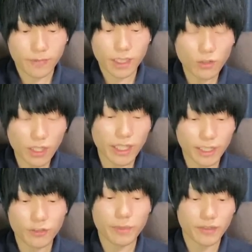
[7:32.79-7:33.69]
で今回は
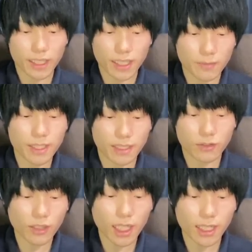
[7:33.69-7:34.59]
エリオンバフかかりました
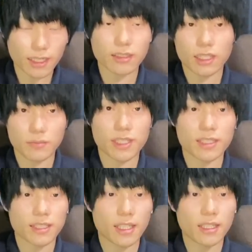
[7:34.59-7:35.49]
ね。これかからなくても
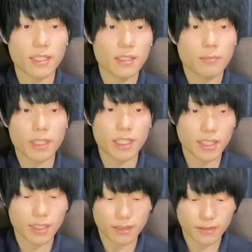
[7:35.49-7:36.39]
全然負け
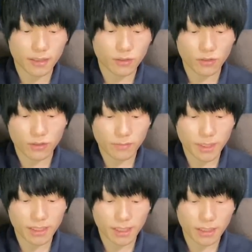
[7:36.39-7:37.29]
ないんですけど、
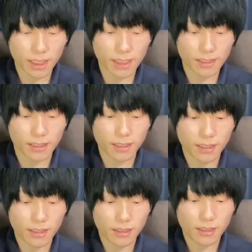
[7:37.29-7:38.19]
まず殴りですね。
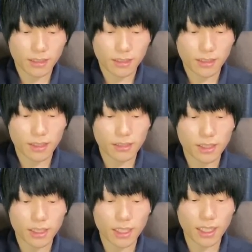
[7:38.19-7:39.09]
殴
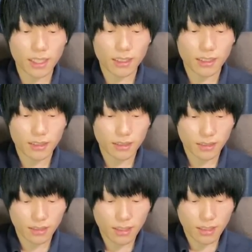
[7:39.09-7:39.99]
りで
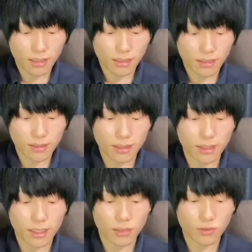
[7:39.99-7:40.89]
絶
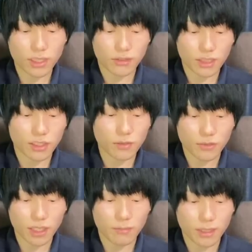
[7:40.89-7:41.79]
対強者の維持を
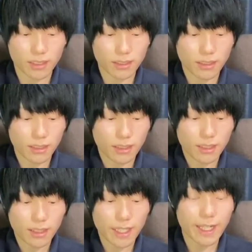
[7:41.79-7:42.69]
もらえま
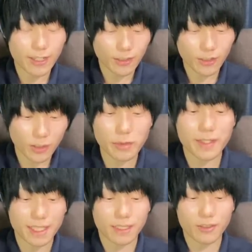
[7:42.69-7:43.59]
す。でエリオン転び
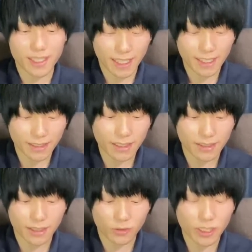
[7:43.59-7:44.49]
ましたね。これ最悪なんで
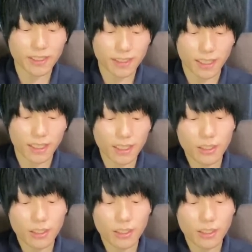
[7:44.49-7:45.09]
すけど、ロレンツ転